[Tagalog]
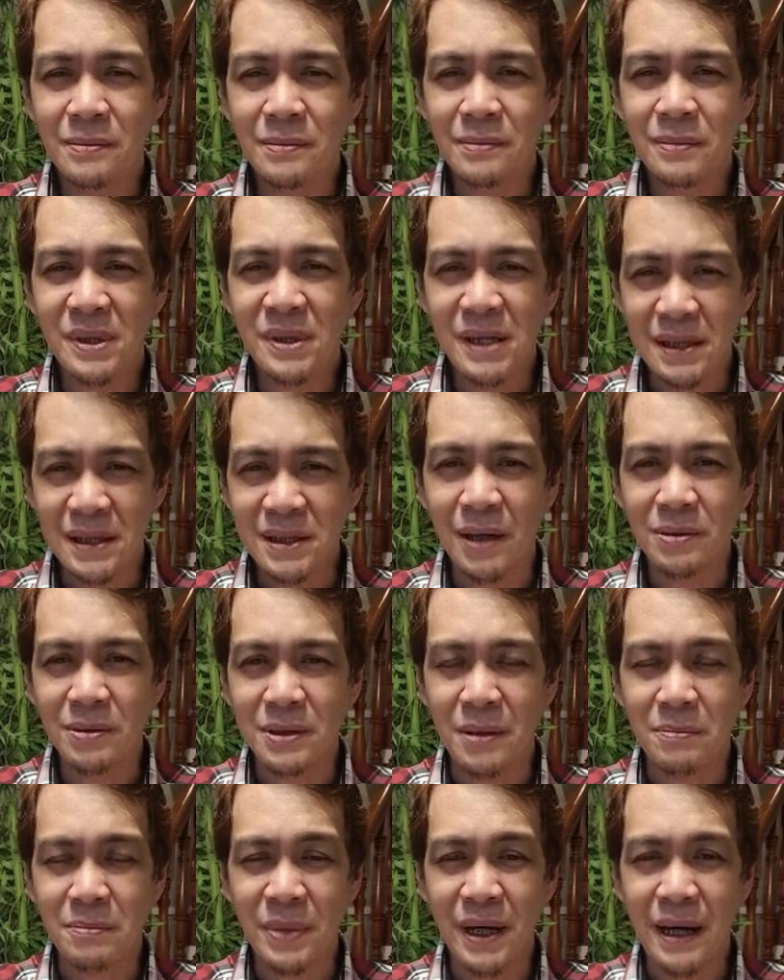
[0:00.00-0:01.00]
masasagot
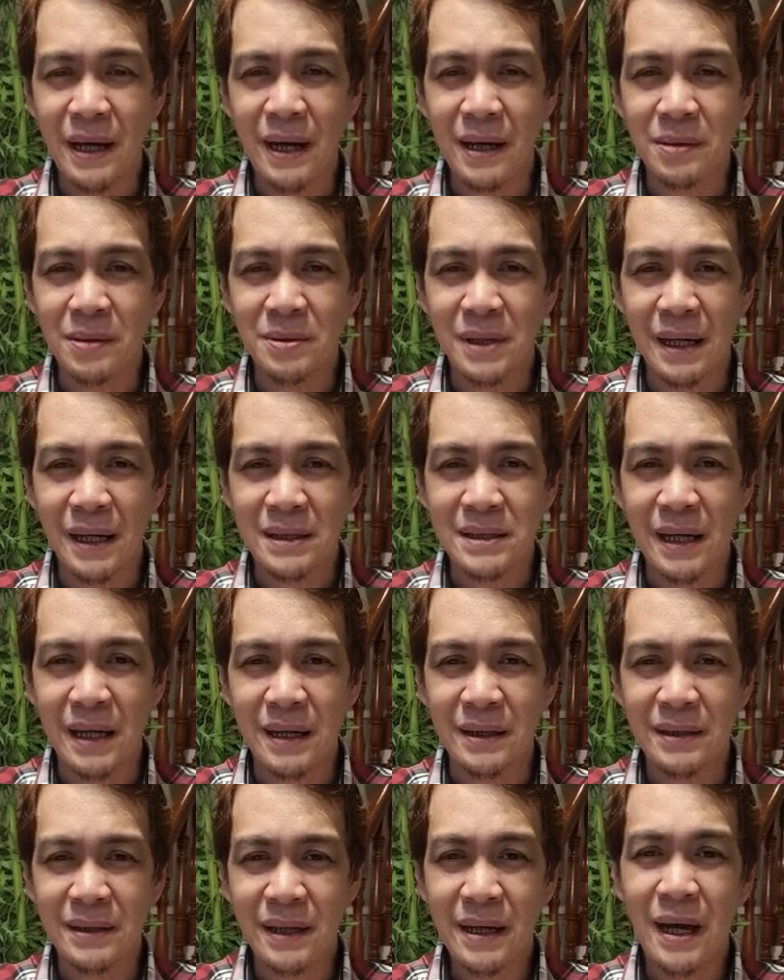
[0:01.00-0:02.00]
ang panalangin mo dahil
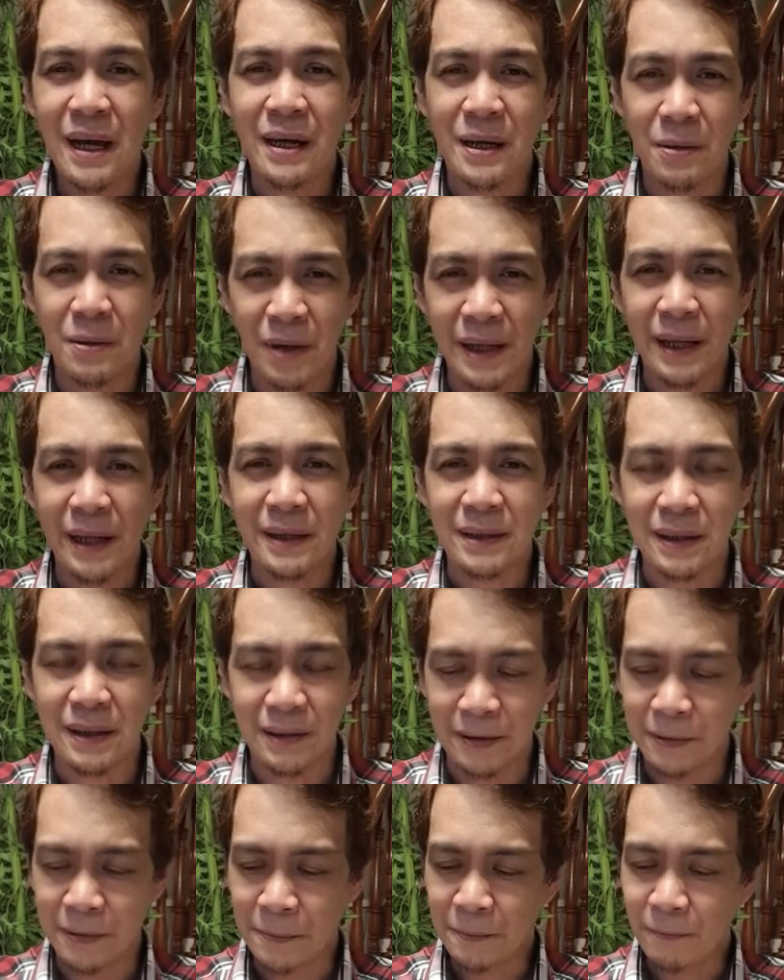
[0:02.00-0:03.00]
sa nagagawa
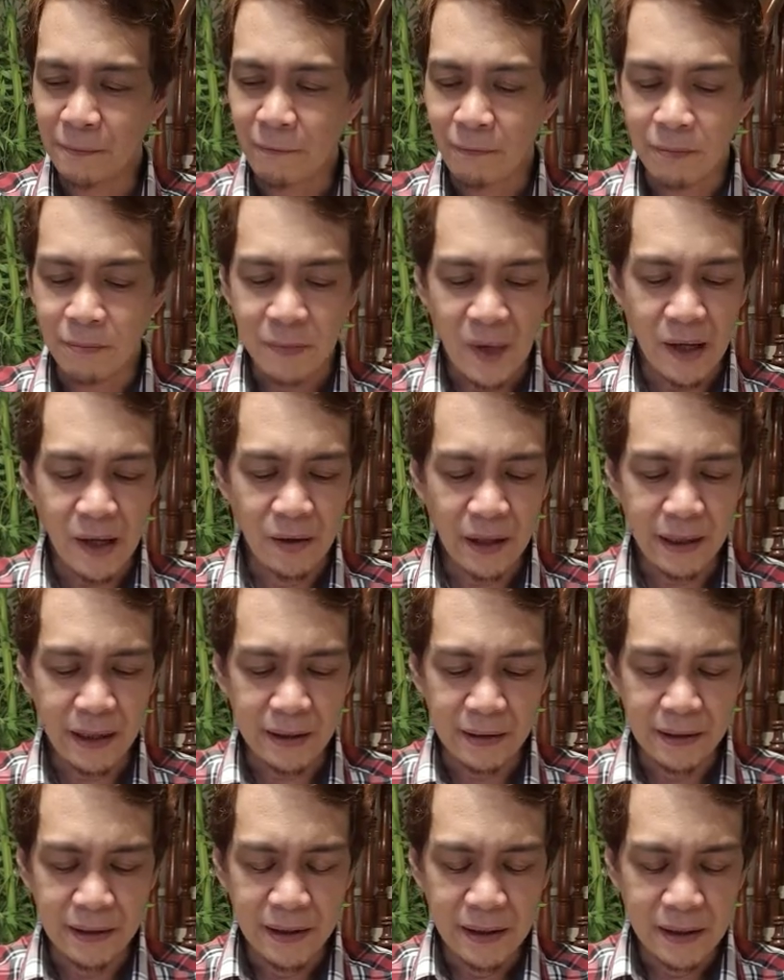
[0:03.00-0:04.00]
natin.
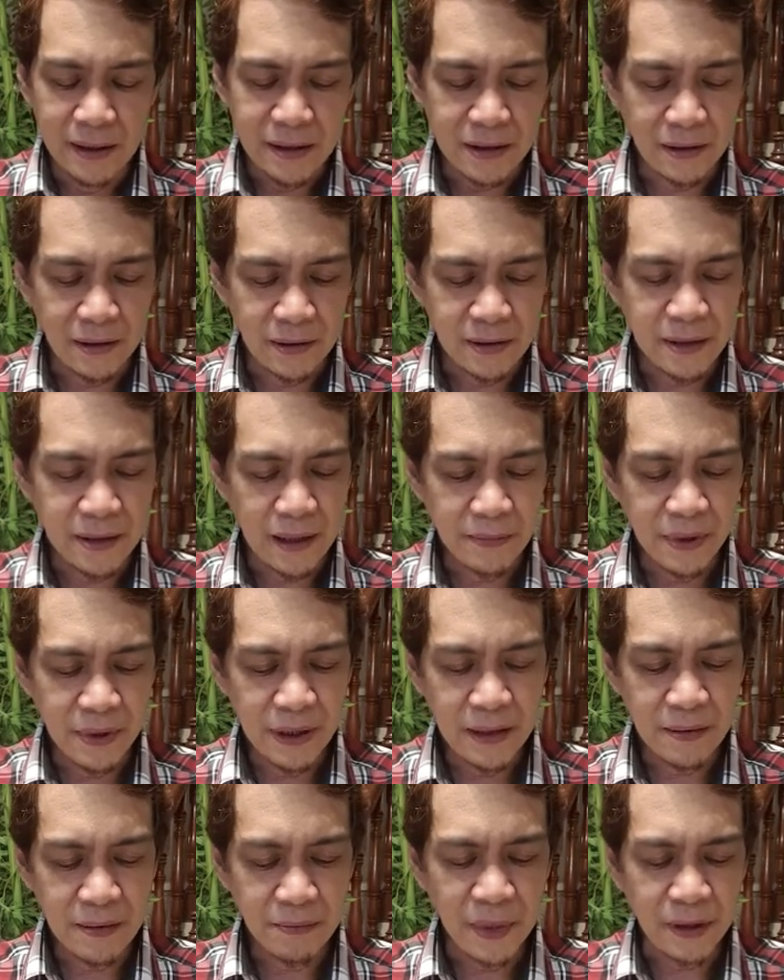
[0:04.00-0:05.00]
Okay, so sabi
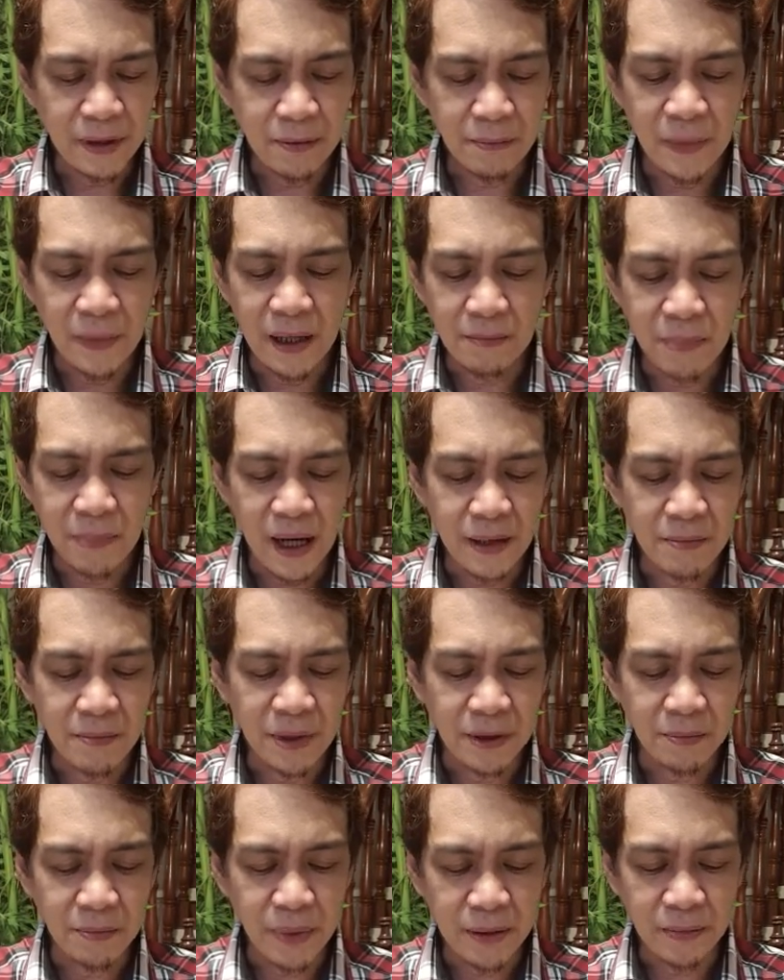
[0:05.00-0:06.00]
niya matup, uh, para
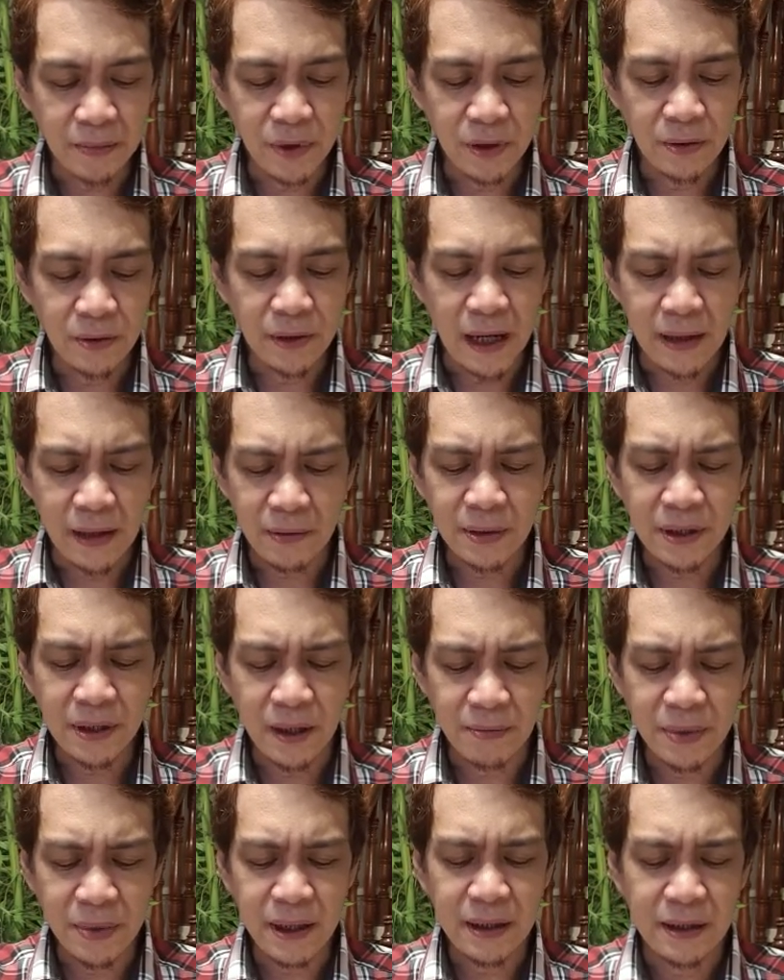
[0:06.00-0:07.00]
matupad mo 'yon araw at
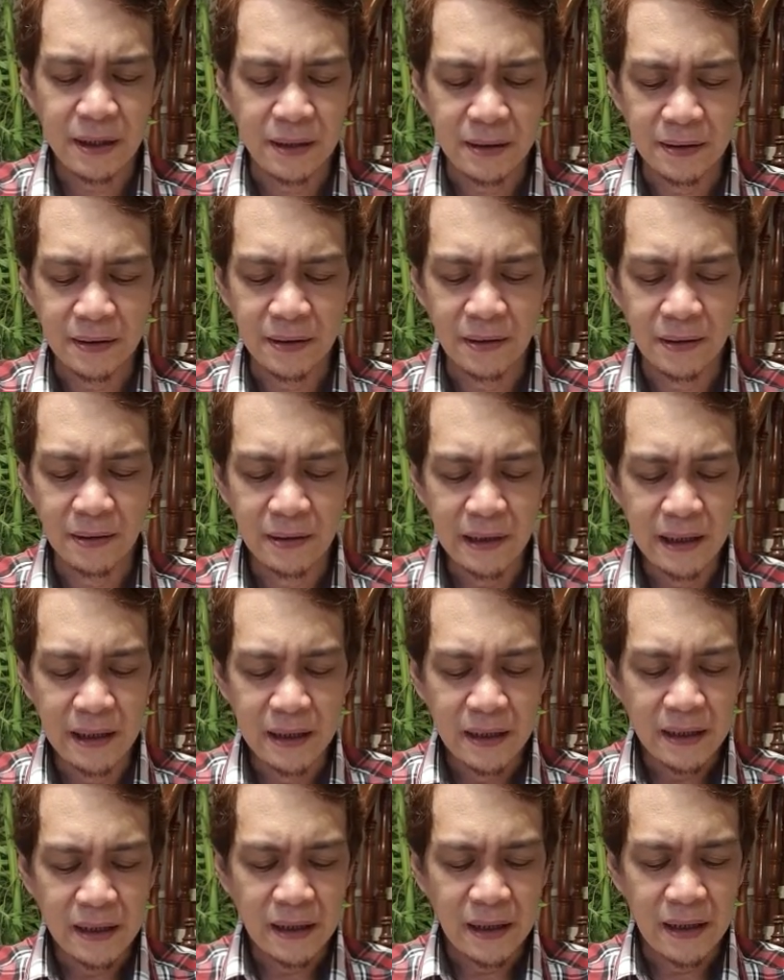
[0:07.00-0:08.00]
gabi, no?
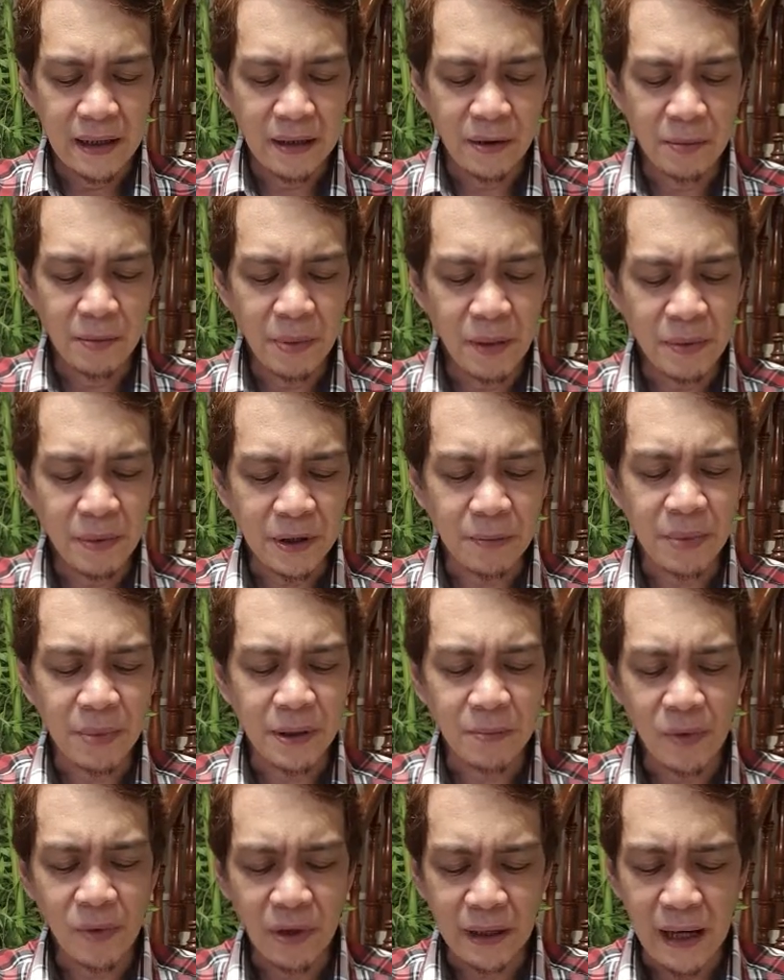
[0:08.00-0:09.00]
Uh, upang
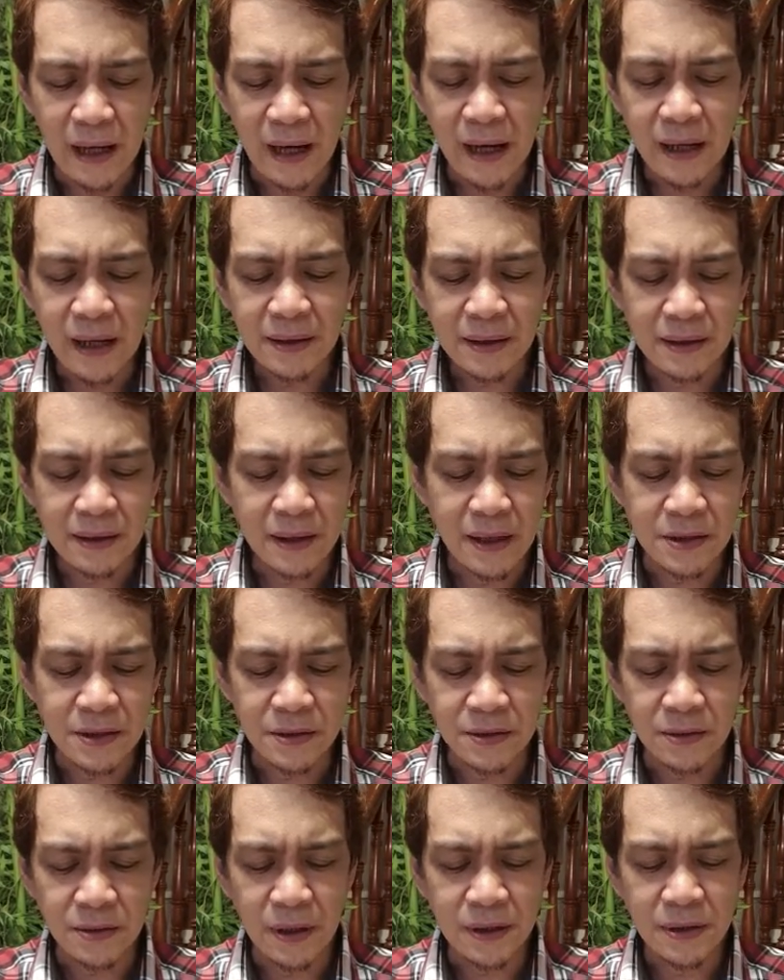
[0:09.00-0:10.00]
matupad mo ang lahat ng
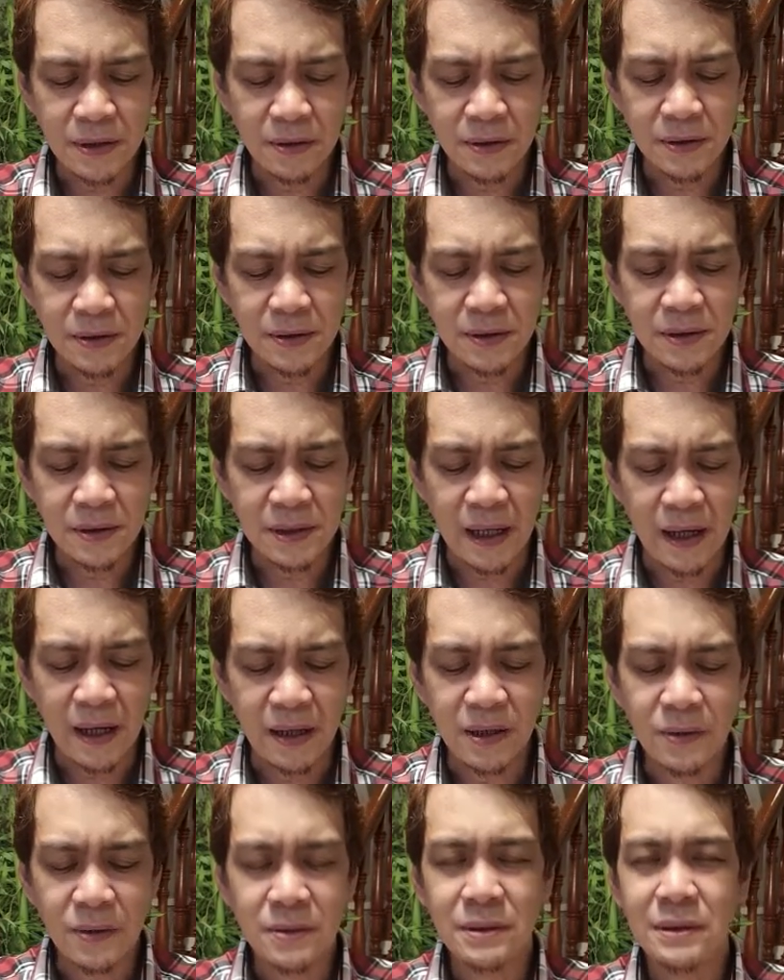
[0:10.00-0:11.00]
nasusulat doon sa
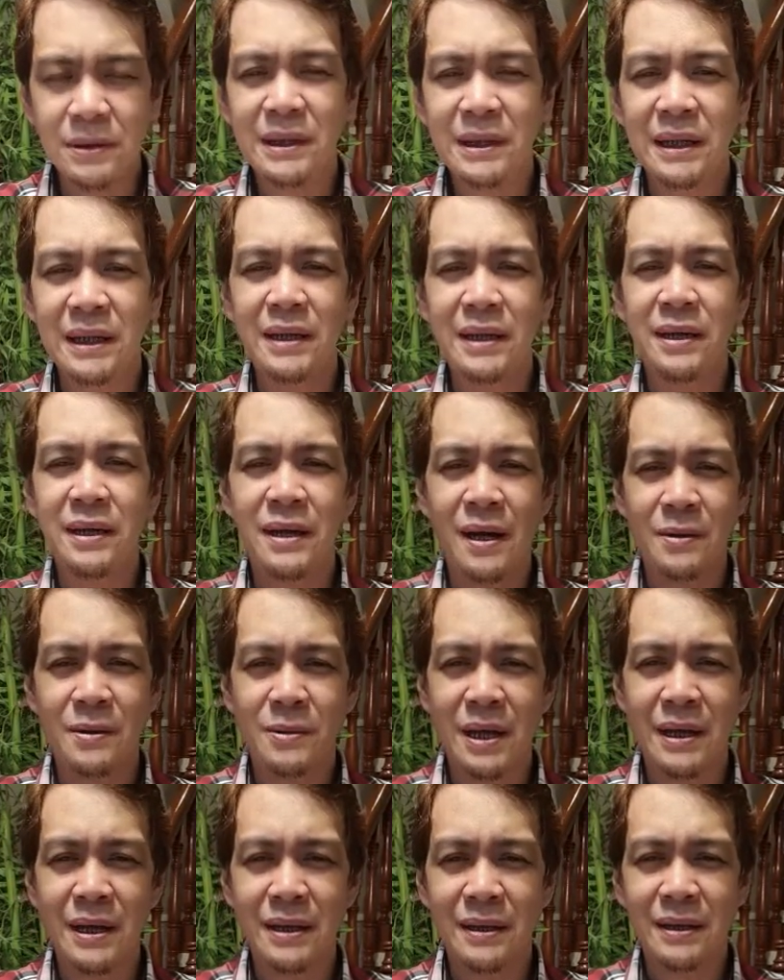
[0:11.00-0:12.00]
gayon,
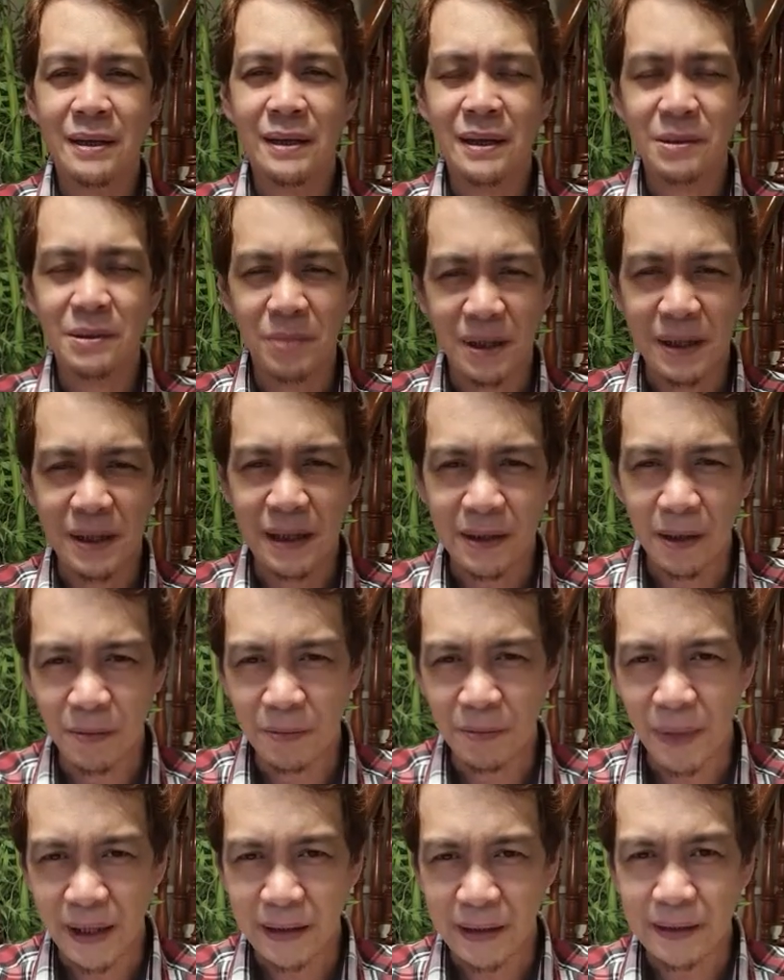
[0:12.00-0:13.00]
giginhawa ka at
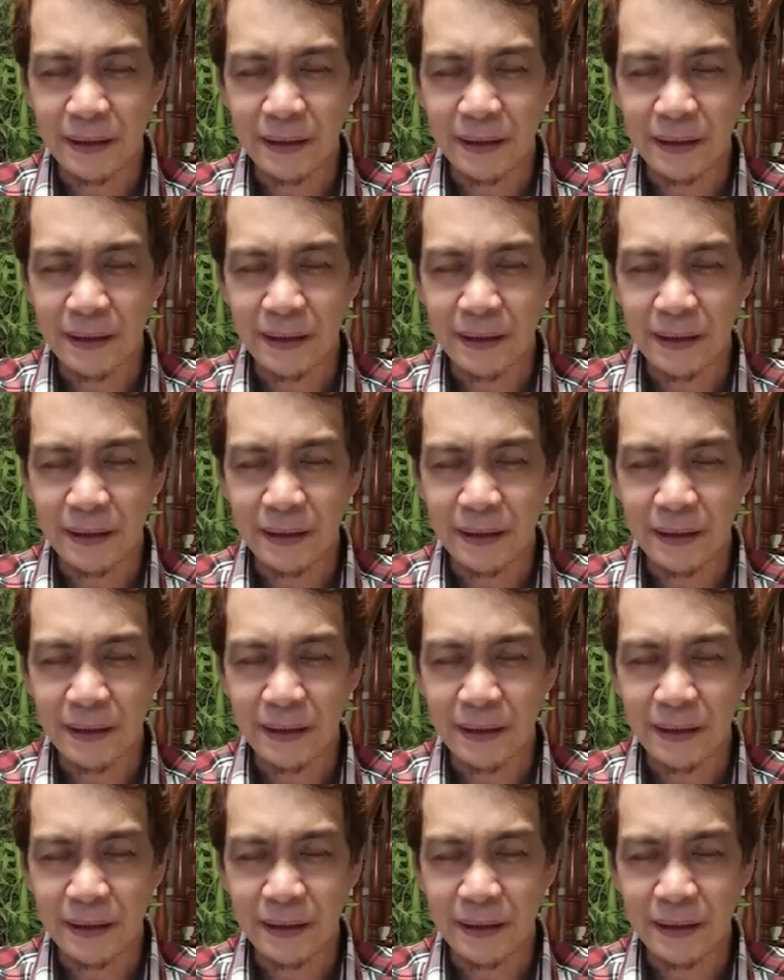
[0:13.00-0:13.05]
magtatagumpay.